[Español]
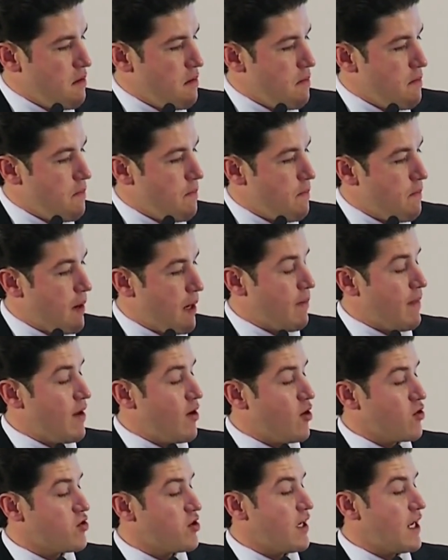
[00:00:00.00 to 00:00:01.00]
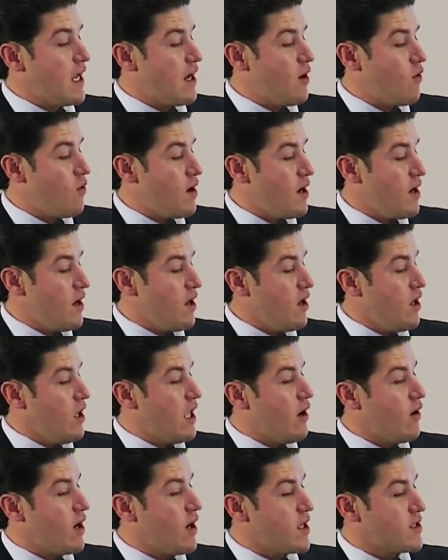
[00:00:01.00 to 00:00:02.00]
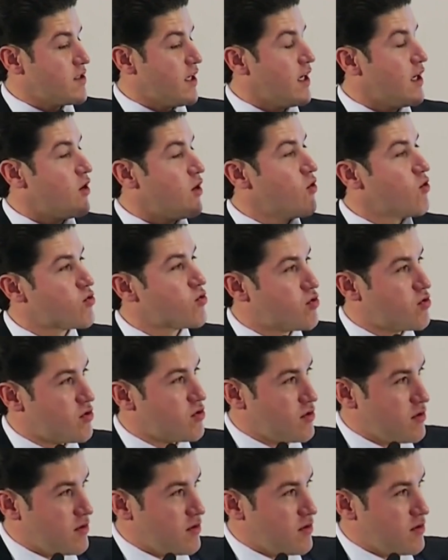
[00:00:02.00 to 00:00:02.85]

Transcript: primero sin agua y ahora sin luz.